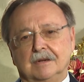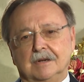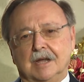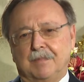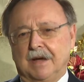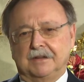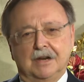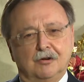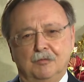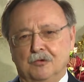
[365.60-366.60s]
la
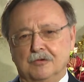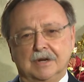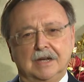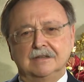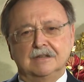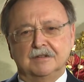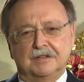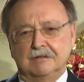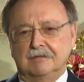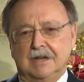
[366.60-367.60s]
patria común e
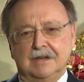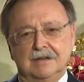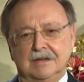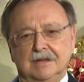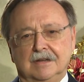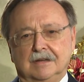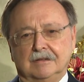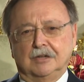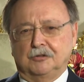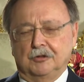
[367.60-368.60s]
indivisible
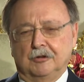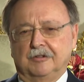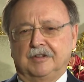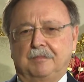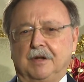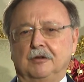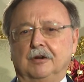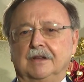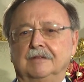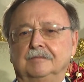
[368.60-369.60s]
de todos los
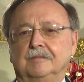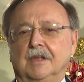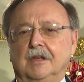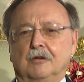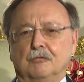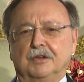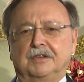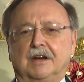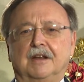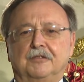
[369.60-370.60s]
españoles,
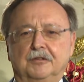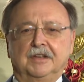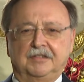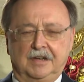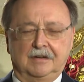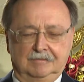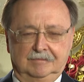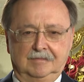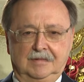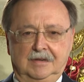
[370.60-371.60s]
nuestra razón de ser.
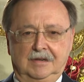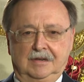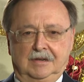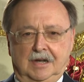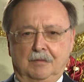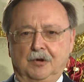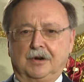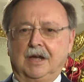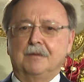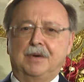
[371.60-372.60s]

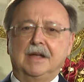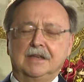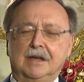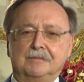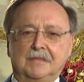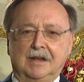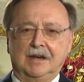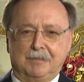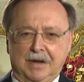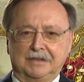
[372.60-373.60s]
Amor a España,
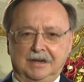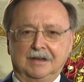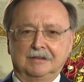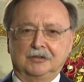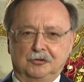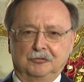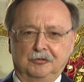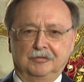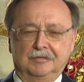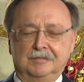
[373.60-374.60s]
la patria de
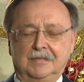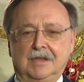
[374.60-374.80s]
todos.